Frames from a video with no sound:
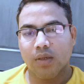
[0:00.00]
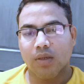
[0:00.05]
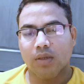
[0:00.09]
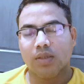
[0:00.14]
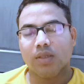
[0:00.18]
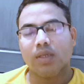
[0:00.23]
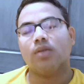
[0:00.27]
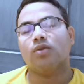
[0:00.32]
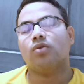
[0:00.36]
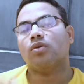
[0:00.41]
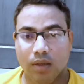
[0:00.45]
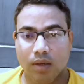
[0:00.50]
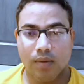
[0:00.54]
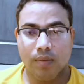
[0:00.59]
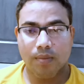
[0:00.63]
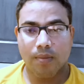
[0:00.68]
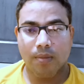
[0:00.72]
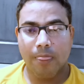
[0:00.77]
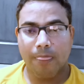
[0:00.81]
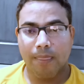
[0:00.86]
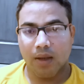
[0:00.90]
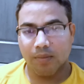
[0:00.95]
সেই জন্যই
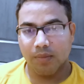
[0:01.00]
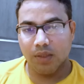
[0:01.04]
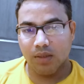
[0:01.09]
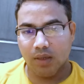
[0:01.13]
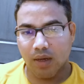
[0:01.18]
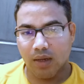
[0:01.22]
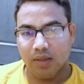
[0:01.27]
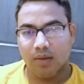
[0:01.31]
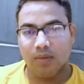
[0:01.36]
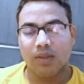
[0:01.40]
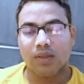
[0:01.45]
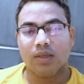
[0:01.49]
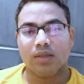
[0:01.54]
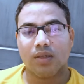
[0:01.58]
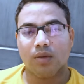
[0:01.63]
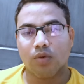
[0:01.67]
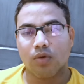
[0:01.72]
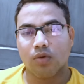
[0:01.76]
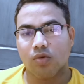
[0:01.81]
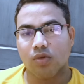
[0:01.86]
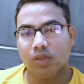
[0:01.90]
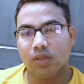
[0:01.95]
আমি হায়দ্রাবাদকে
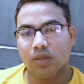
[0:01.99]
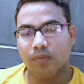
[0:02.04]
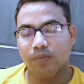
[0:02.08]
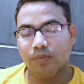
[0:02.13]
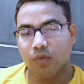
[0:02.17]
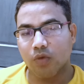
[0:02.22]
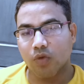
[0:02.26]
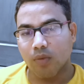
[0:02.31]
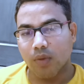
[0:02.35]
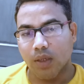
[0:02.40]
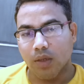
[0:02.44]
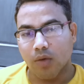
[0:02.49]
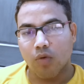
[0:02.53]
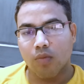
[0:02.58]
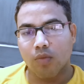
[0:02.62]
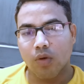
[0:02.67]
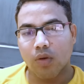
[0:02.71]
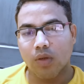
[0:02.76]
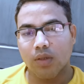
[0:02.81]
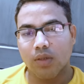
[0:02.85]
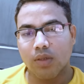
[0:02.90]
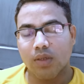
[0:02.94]
সাপোর্ট করছি তবে এরকম
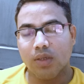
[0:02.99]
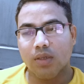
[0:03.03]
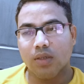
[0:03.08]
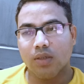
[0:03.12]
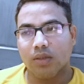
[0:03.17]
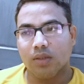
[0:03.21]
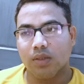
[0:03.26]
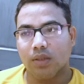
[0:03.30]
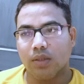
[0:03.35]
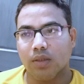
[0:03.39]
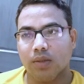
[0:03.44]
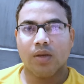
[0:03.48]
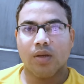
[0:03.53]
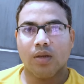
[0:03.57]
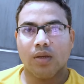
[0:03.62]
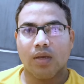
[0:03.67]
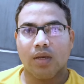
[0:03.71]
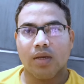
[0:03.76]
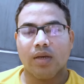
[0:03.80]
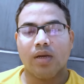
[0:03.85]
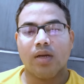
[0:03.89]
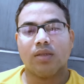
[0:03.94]
নয় যে
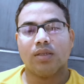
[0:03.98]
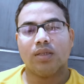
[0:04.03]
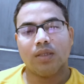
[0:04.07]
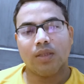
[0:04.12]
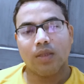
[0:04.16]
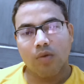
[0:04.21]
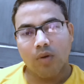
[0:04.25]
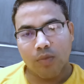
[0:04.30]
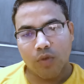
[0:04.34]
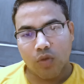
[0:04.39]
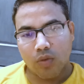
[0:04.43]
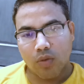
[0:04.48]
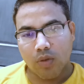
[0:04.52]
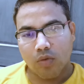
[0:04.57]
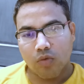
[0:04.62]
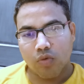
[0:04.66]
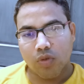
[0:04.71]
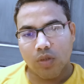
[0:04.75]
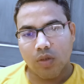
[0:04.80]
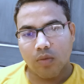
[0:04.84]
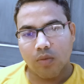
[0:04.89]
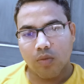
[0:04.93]
কে কে আর জিতলেও আমি যতটা
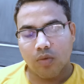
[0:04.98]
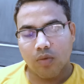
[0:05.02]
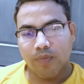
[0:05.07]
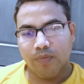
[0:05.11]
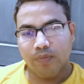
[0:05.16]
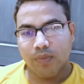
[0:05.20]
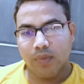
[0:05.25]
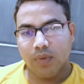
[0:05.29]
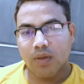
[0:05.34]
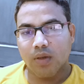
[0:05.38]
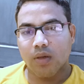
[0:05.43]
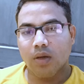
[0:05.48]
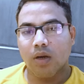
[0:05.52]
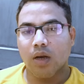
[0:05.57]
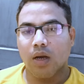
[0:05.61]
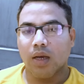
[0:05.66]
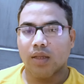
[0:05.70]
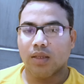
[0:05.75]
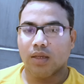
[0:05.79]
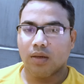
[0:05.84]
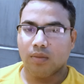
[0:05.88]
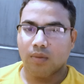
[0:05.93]
খুশি হব
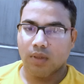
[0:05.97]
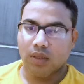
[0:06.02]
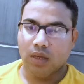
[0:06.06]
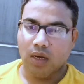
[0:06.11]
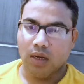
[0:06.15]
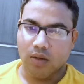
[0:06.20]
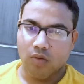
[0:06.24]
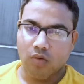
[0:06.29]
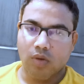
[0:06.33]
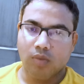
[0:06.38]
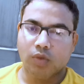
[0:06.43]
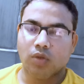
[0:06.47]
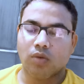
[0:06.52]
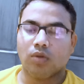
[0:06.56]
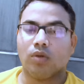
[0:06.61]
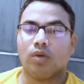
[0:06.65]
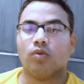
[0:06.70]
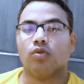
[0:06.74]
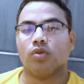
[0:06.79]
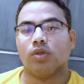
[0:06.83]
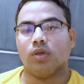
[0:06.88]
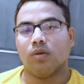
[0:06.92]
হায়দ্রাবাদ হারলেও আমি ততটা
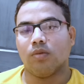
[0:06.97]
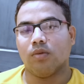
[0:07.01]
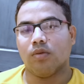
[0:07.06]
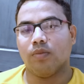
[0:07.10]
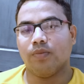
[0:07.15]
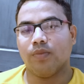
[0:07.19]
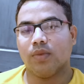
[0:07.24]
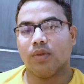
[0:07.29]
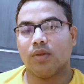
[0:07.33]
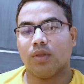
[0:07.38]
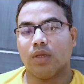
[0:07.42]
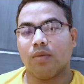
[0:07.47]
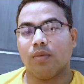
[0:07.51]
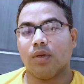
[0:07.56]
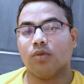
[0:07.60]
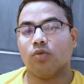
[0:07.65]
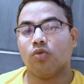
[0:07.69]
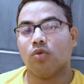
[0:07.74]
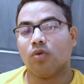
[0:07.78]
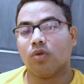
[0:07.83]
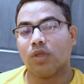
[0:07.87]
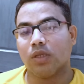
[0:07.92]
খুশি হব তার মানে
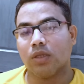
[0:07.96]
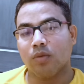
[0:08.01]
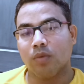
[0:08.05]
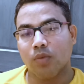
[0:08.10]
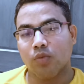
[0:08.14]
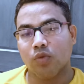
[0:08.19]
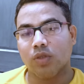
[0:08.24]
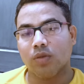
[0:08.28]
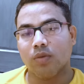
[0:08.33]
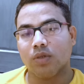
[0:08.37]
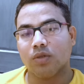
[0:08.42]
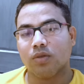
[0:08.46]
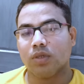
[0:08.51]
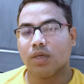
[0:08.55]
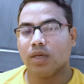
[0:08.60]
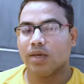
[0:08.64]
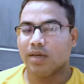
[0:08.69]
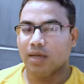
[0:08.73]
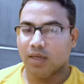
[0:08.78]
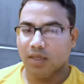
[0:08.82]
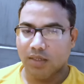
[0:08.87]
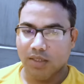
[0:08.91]
দুটো কথাই তোমরা বুঝতে পারছো যে কে
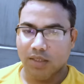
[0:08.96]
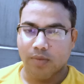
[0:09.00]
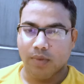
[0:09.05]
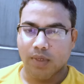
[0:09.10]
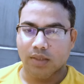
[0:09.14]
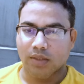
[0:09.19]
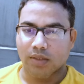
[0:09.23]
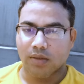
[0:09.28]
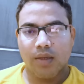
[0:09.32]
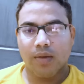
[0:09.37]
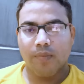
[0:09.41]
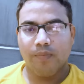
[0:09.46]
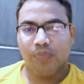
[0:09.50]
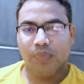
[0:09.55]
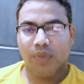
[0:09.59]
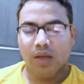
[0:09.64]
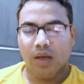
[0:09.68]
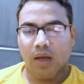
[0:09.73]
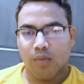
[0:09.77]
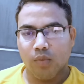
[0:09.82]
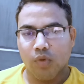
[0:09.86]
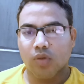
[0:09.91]
কে আরই জিতবে আজকে
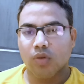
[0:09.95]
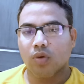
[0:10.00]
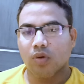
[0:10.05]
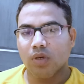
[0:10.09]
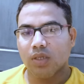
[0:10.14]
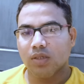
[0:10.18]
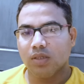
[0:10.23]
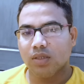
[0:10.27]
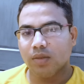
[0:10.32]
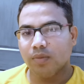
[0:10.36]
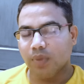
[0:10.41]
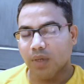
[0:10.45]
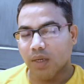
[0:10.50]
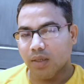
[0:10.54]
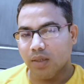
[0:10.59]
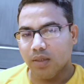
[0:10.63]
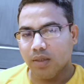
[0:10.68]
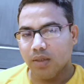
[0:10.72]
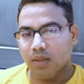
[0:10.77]
আমিও ধরে নিচ্ছি প্রায়